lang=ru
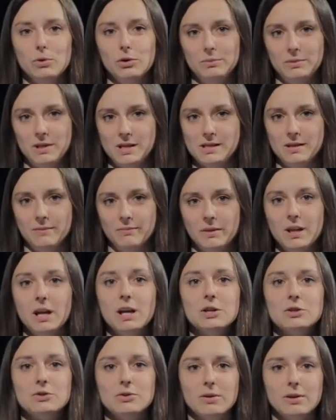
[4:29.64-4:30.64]
Помните,
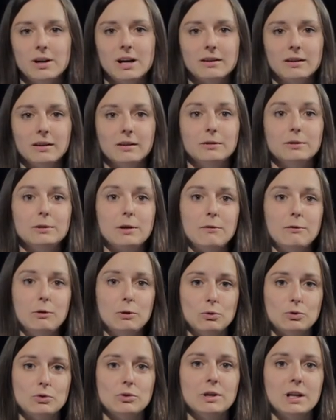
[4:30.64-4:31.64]
что как и к
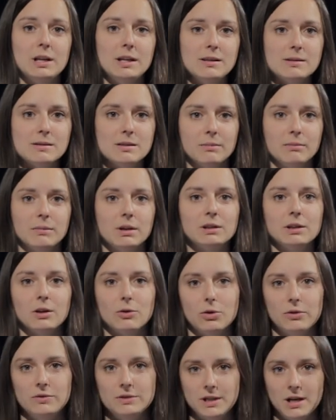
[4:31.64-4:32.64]
интервью журналистам, к
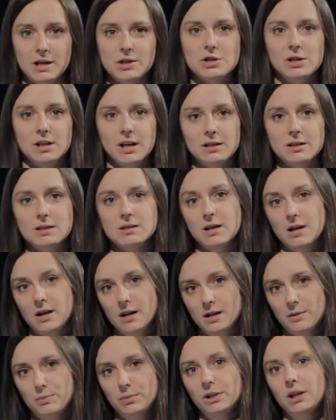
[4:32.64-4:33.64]
такой встрече надо
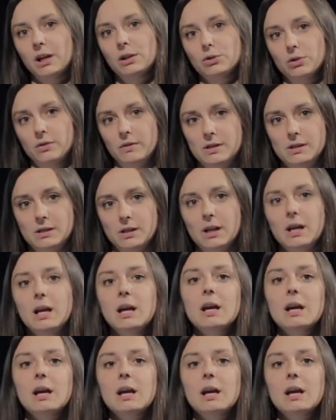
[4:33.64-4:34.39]
заранее подготовиться.